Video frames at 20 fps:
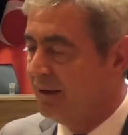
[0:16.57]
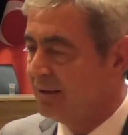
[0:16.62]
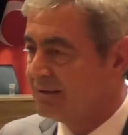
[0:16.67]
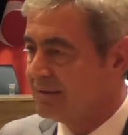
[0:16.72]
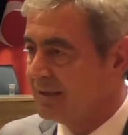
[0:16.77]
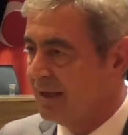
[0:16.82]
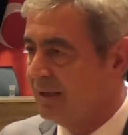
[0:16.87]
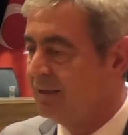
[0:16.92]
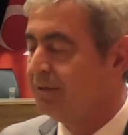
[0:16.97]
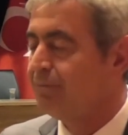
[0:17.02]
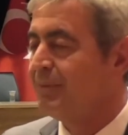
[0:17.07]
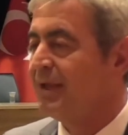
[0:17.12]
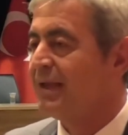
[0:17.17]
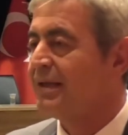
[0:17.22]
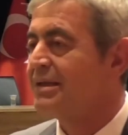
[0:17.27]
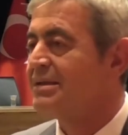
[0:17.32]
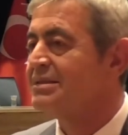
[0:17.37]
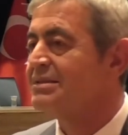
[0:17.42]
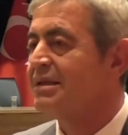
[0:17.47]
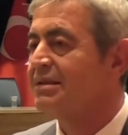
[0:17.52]
sağlık
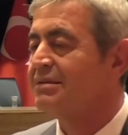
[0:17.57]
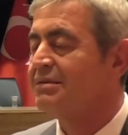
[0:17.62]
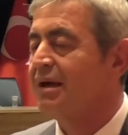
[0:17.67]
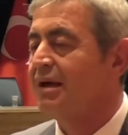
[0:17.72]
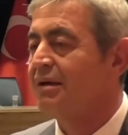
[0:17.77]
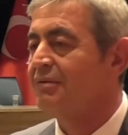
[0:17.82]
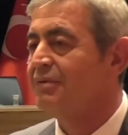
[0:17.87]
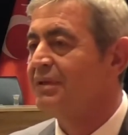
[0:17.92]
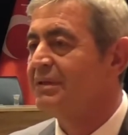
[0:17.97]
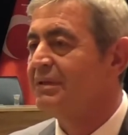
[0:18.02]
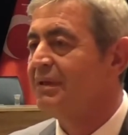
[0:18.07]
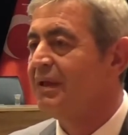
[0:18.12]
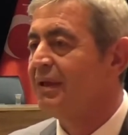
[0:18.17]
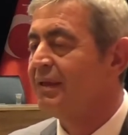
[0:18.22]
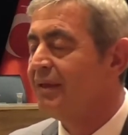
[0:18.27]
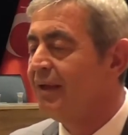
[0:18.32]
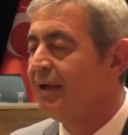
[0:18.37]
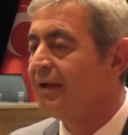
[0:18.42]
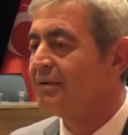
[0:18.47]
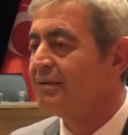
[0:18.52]
merkezi diye tarif edilen
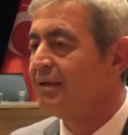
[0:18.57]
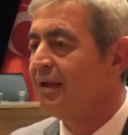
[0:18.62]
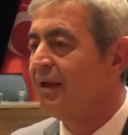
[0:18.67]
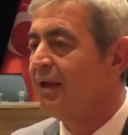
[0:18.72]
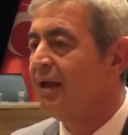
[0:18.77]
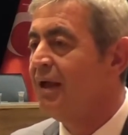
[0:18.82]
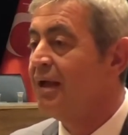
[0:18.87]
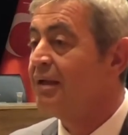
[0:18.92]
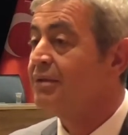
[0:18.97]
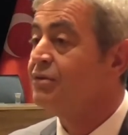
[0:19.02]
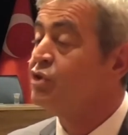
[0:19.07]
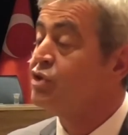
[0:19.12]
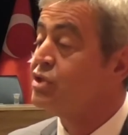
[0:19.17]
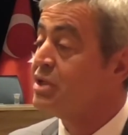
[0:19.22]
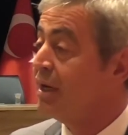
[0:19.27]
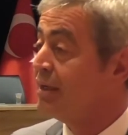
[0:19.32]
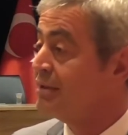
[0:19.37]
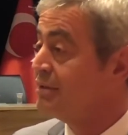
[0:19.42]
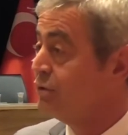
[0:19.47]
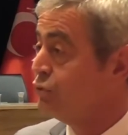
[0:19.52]
yerde
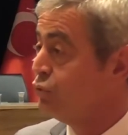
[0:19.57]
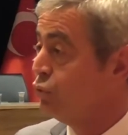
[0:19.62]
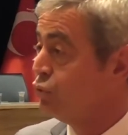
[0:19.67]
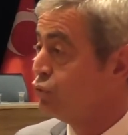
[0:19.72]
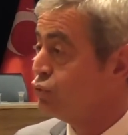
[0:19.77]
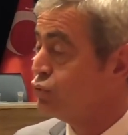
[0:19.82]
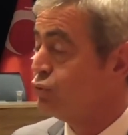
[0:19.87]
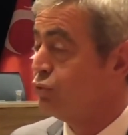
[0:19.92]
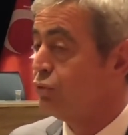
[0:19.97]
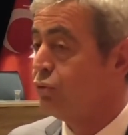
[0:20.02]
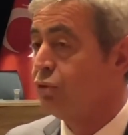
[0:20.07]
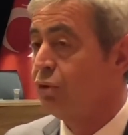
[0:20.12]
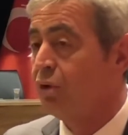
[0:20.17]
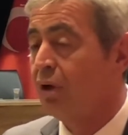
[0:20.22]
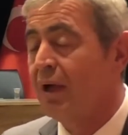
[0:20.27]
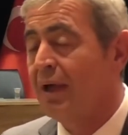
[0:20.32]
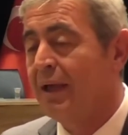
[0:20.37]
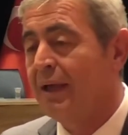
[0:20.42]
ticarete dönüştürülüyor.